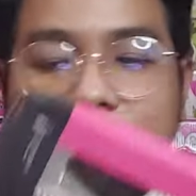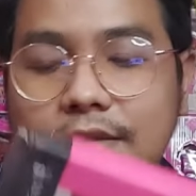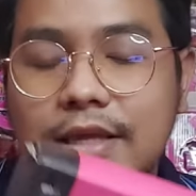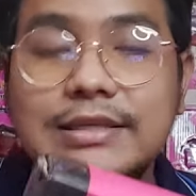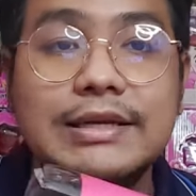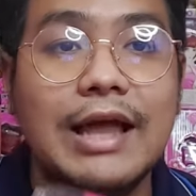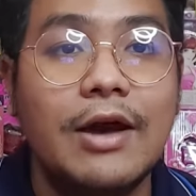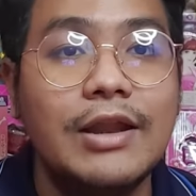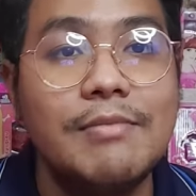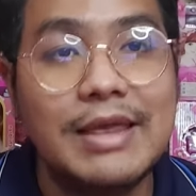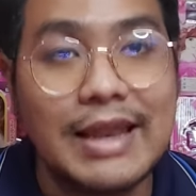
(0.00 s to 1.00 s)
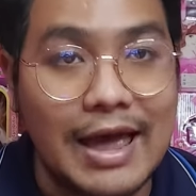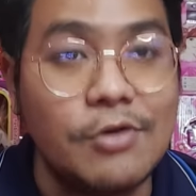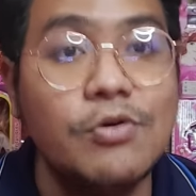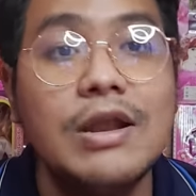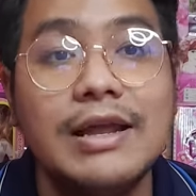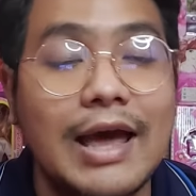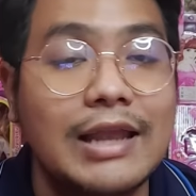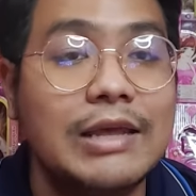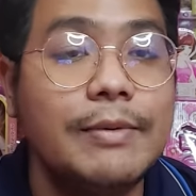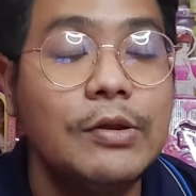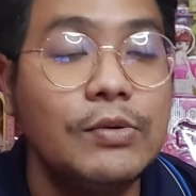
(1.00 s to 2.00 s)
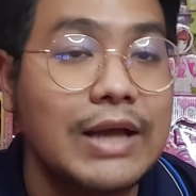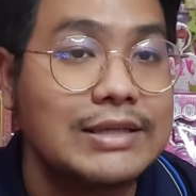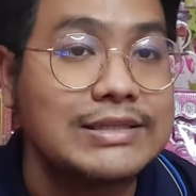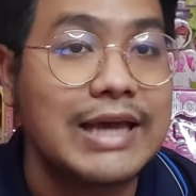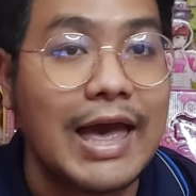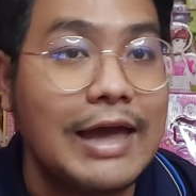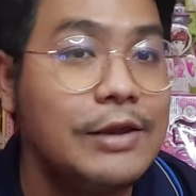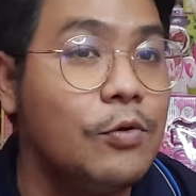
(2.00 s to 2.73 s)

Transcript: ที่จริงแล้วเนี่ยมีหลายรุ่นเลยนะที่พี่ดุกอยากจะแกะให้